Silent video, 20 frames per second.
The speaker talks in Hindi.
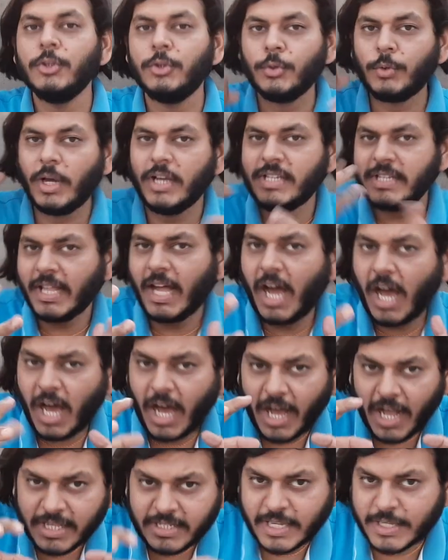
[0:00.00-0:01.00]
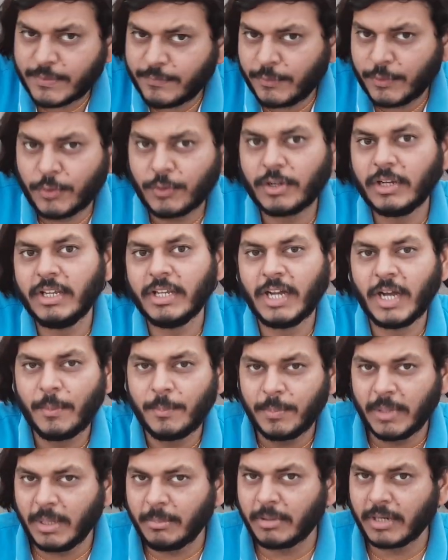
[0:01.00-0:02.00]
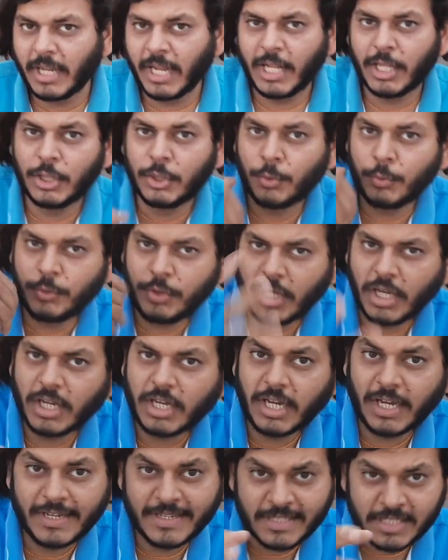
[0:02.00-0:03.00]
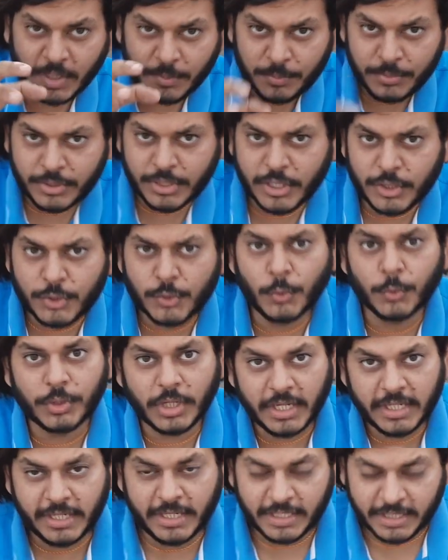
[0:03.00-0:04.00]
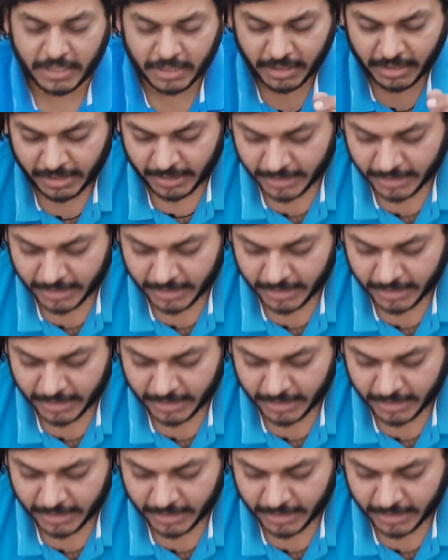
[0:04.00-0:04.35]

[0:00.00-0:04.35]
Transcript: तो गई सर आज के इस वीडियो के लिए हमने बनाया दुनिया का सबसे छोटा हीटर